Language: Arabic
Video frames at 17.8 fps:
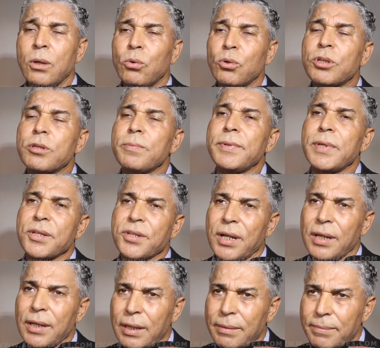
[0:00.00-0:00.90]
ونتمنى ان
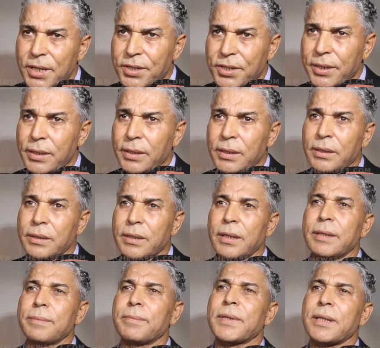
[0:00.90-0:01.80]
شاء الله ماشي
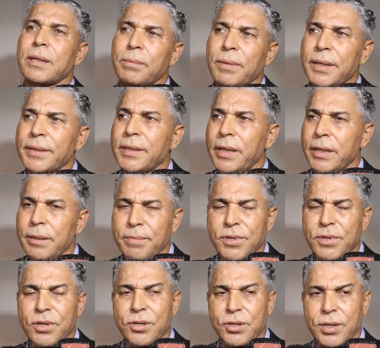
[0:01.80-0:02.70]
ثاني مره نبقى دائما نجي